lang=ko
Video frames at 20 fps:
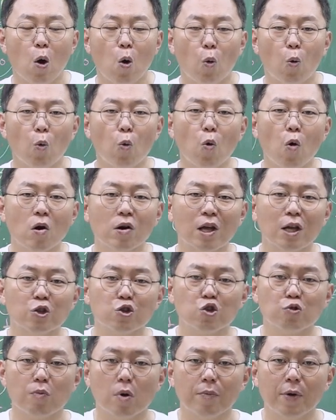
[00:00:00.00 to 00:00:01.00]
5월에
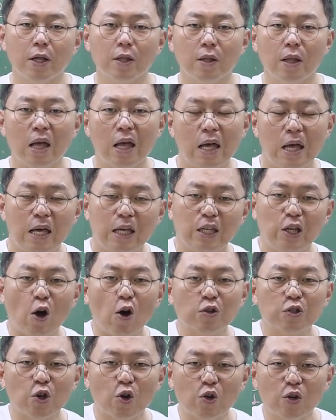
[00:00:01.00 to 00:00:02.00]
출범한
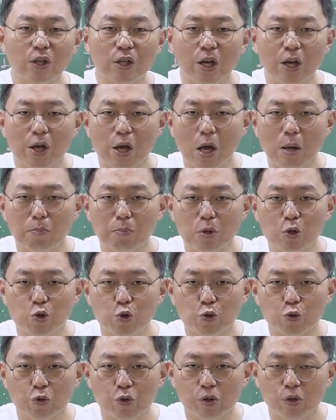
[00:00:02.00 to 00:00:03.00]
여성계의
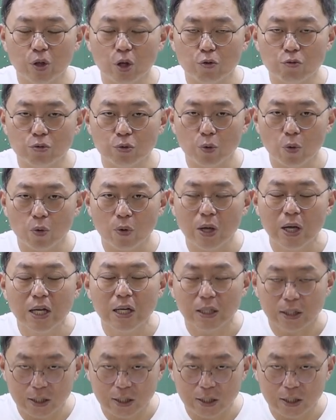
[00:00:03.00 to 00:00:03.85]
민족유일당운동